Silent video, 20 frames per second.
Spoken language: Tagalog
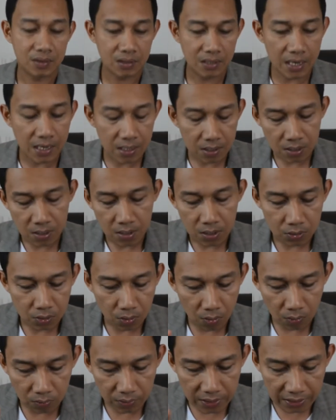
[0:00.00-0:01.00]
Okay?
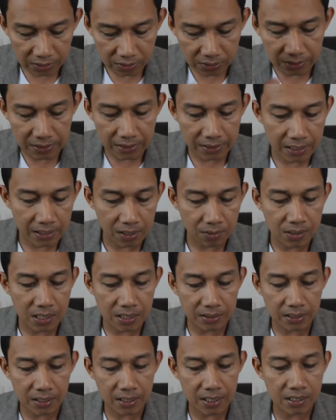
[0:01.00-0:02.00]
So, next thing na gagawin
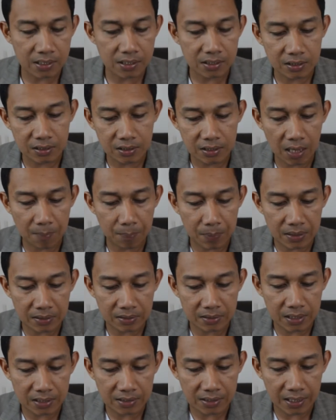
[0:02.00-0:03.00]
natin is
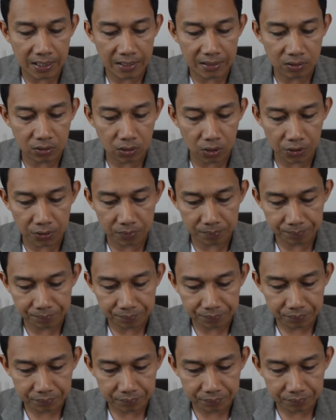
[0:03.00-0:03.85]
dapat nasa Litecoin.